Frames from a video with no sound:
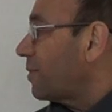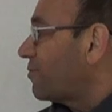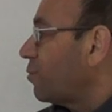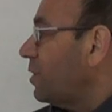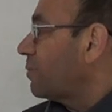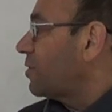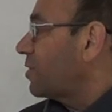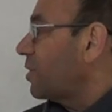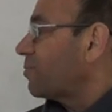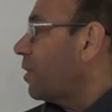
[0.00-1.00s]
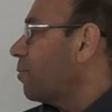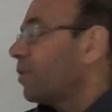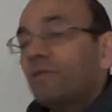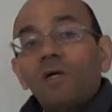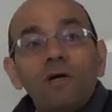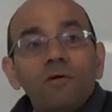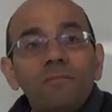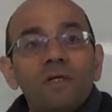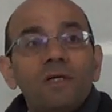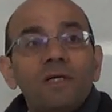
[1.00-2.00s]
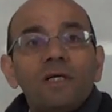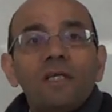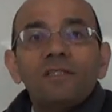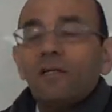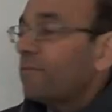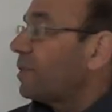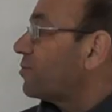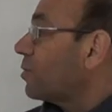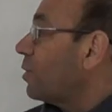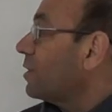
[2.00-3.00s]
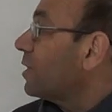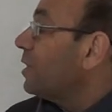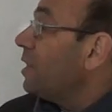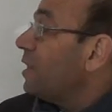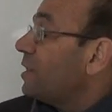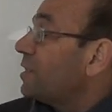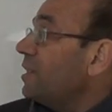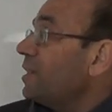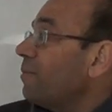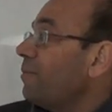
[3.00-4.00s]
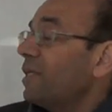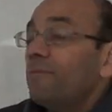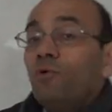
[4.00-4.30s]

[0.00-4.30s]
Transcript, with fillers: نفس الوحده بصيرش اجمعهم واطرحهم الا اذا لهم نفس الوحده اذا نحن عم بالنا